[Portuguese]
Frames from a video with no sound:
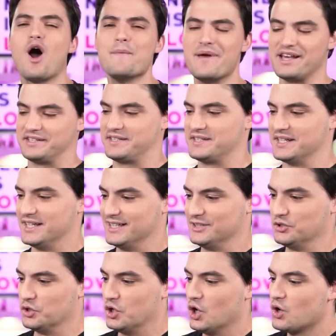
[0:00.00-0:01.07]

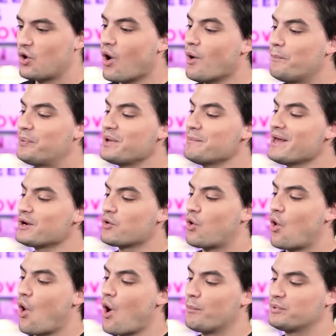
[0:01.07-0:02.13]
Começando com o primeiro
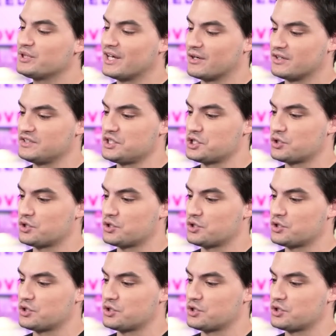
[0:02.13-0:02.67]
roubo da nossa